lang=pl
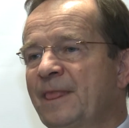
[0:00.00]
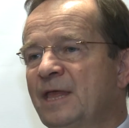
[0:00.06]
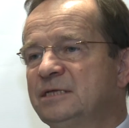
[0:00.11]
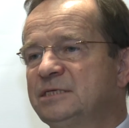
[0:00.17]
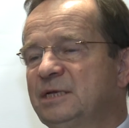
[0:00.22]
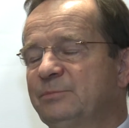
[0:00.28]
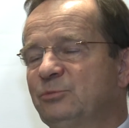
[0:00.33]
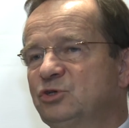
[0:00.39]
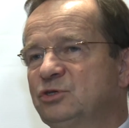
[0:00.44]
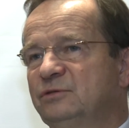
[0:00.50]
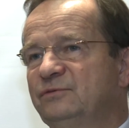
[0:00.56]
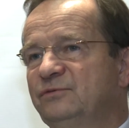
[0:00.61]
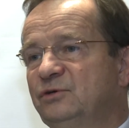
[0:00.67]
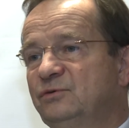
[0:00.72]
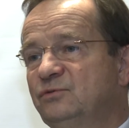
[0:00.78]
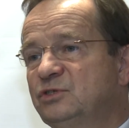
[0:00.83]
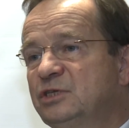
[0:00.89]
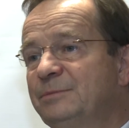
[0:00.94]
samorząd
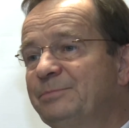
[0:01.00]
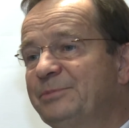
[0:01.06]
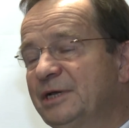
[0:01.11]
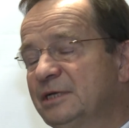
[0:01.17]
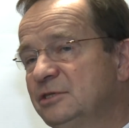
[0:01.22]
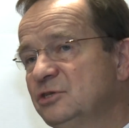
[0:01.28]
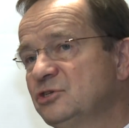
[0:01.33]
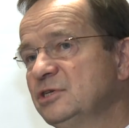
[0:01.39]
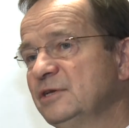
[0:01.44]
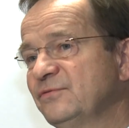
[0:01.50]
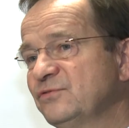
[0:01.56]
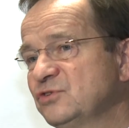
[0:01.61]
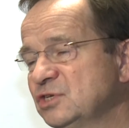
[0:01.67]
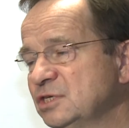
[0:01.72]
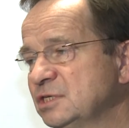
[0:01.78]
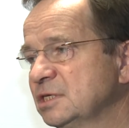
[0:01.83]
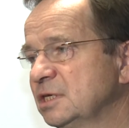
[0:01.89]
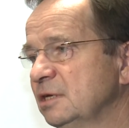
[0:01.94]
wojewódzki, praktycznie
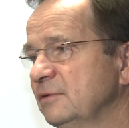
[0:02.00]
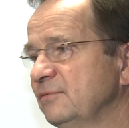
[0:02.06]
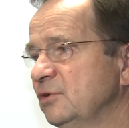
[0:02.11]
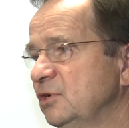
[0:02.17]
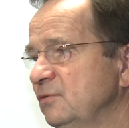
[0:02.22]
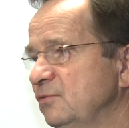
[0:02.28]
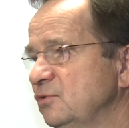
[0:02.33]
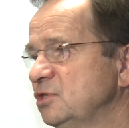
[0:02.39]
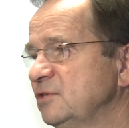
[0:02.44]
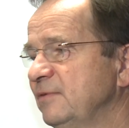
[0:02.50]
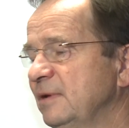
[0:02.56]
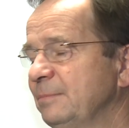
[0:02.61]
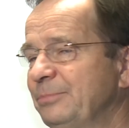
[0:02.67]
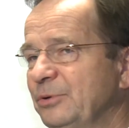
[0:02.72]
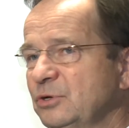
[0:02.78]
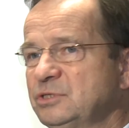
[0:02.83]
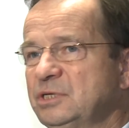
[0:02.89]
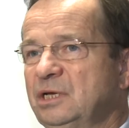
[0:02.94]
wszystkie województwa
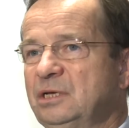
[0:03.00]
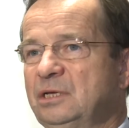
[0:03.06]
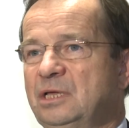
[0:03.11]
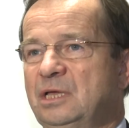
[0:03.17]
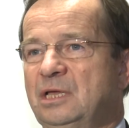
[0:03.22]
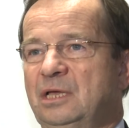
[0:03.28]
poza